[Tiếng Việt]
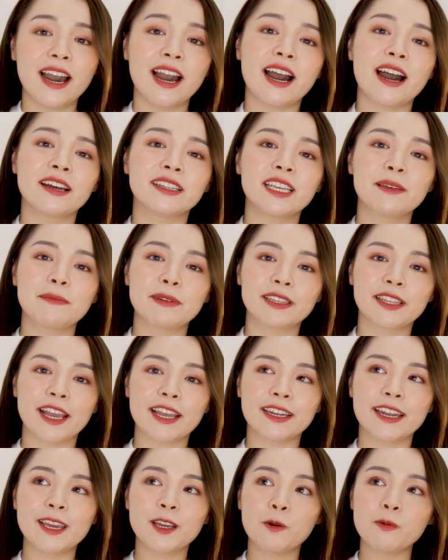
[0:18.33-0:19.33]
à, Thì mình
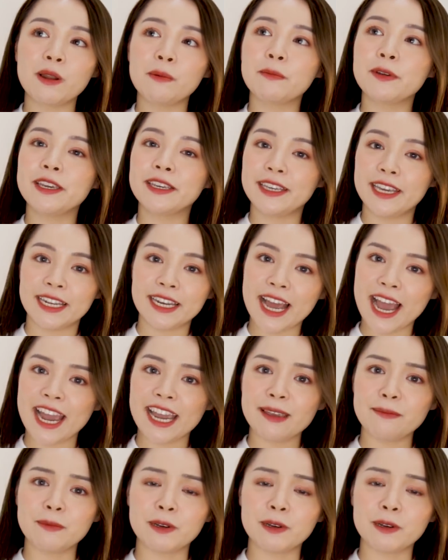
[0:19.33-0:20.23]
thấy đấy cũng là một ý kiến hay,